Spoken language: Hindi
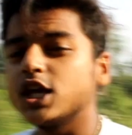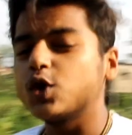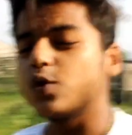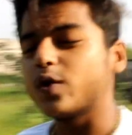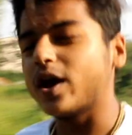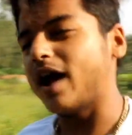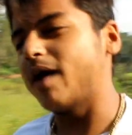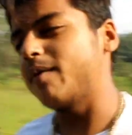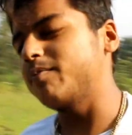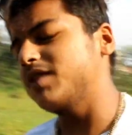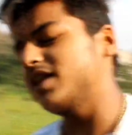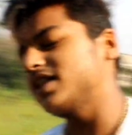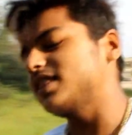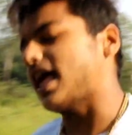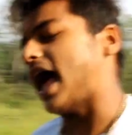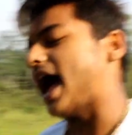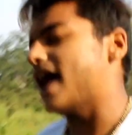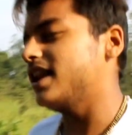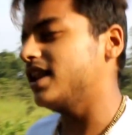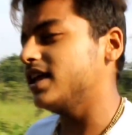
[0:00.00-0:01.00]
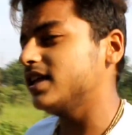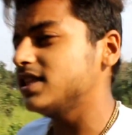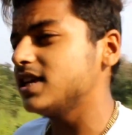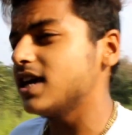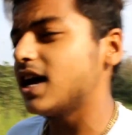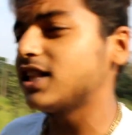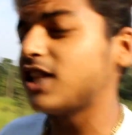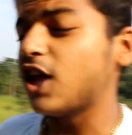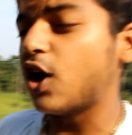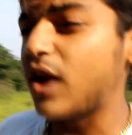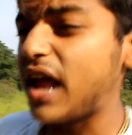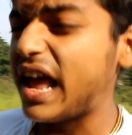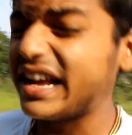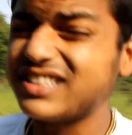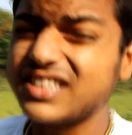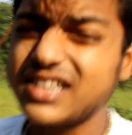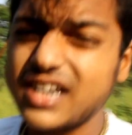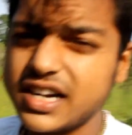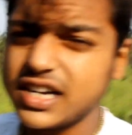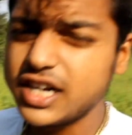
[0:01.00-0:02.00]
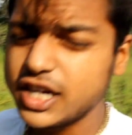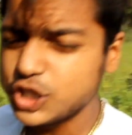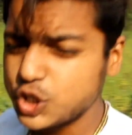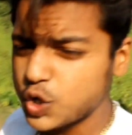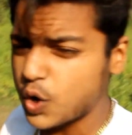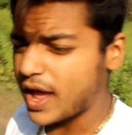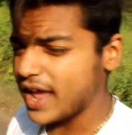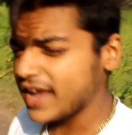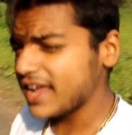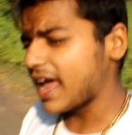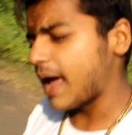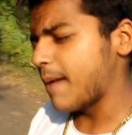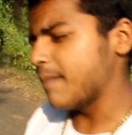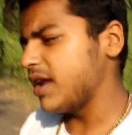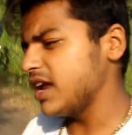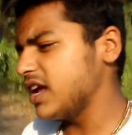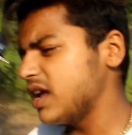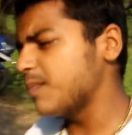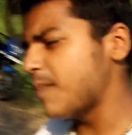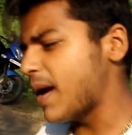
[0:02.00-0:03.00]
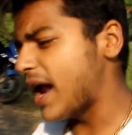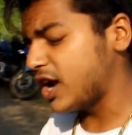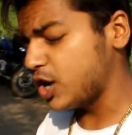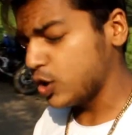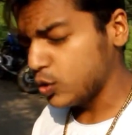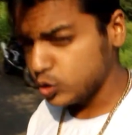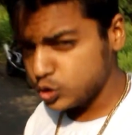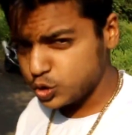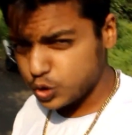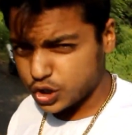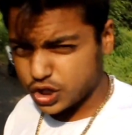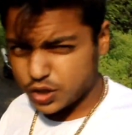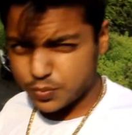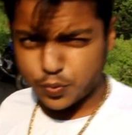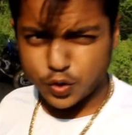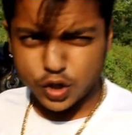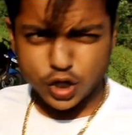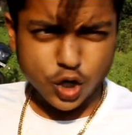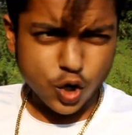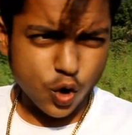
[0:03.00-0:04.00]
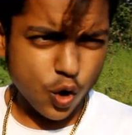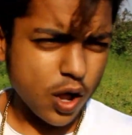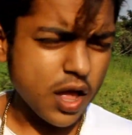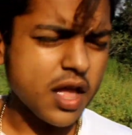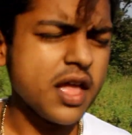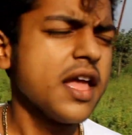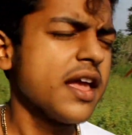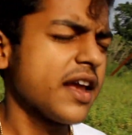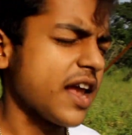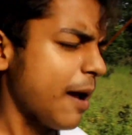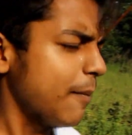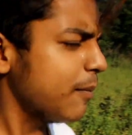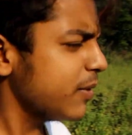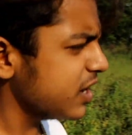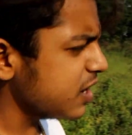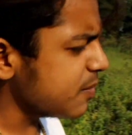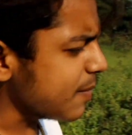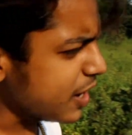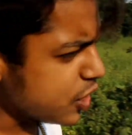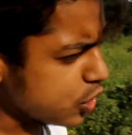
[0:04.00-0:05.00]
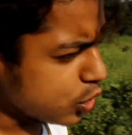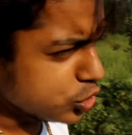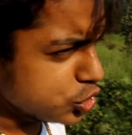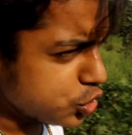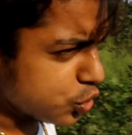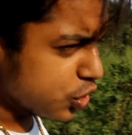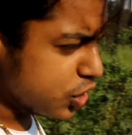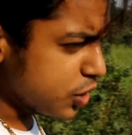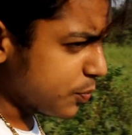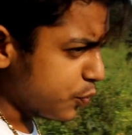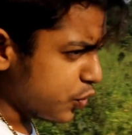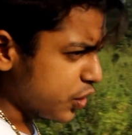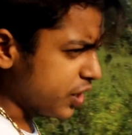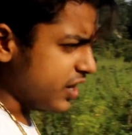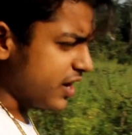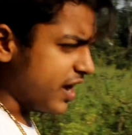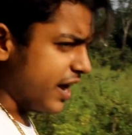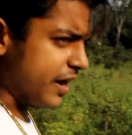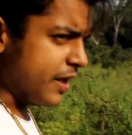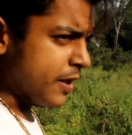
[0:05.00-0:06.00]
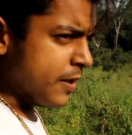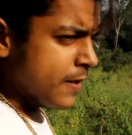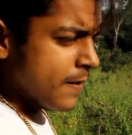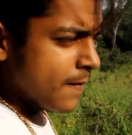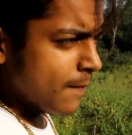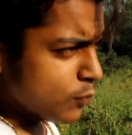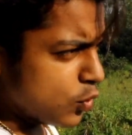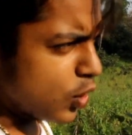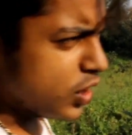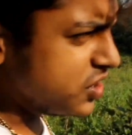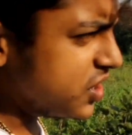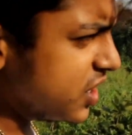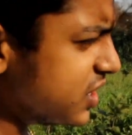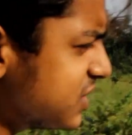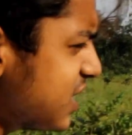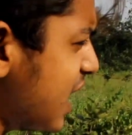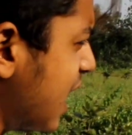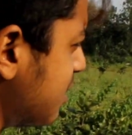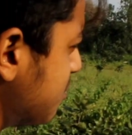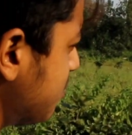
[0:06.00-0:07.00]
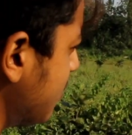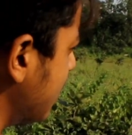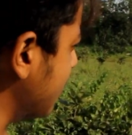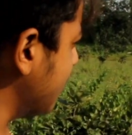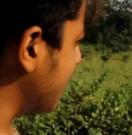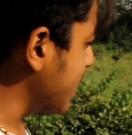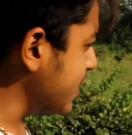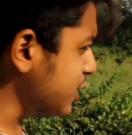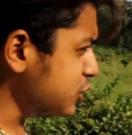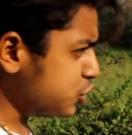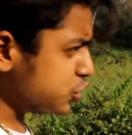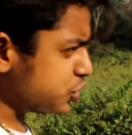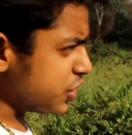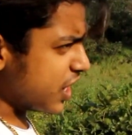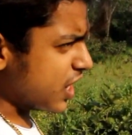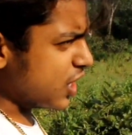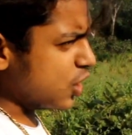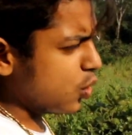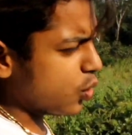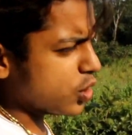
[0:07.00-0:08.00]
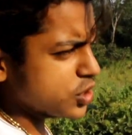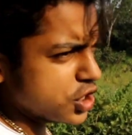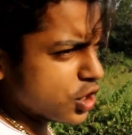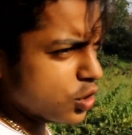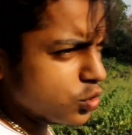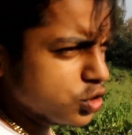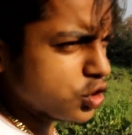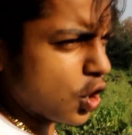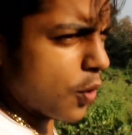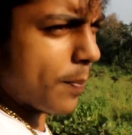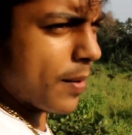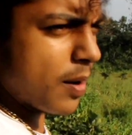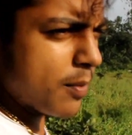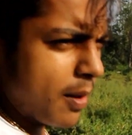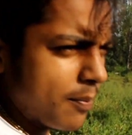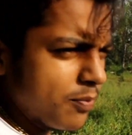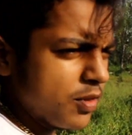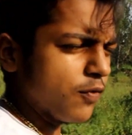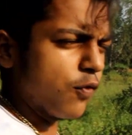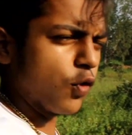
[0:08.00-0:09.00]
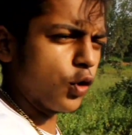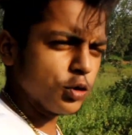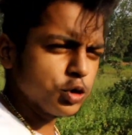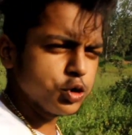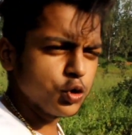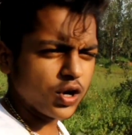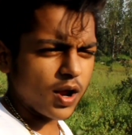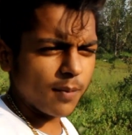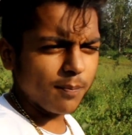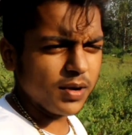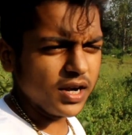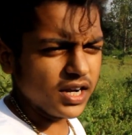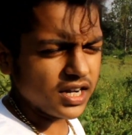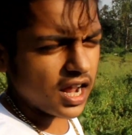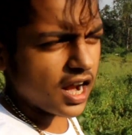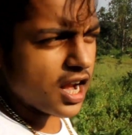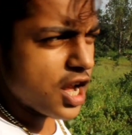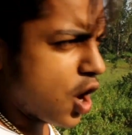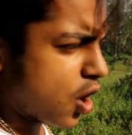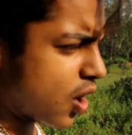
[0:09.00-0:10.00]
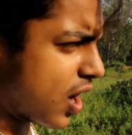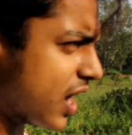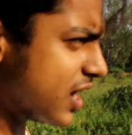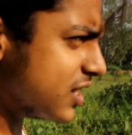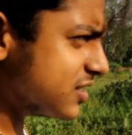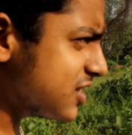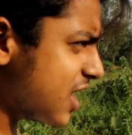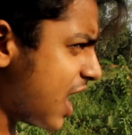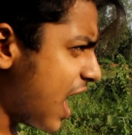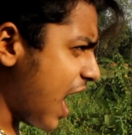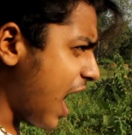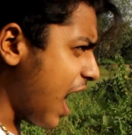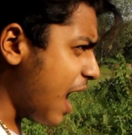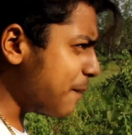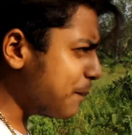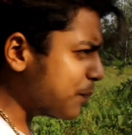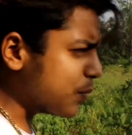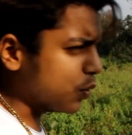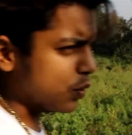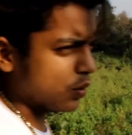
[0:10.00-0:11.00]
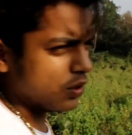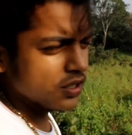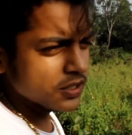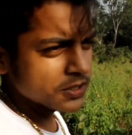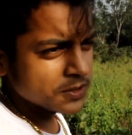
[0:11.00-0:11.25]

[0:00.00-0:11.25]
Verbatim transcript: क्योंकि हमने ध्यान नहीं दिया था और एक्सीडेंटली जो है कैमरे की बैटरी हो चुकी थी पूरी लो कैमरे की बैटरी हो चुकी थी पूरी डेड तो इसी के साथ में हमारी जो सेकंड लोकेशन उसके ऊपर में हमने फ़ोटोशूट कंप्लीट कर लिया और अगर से आपको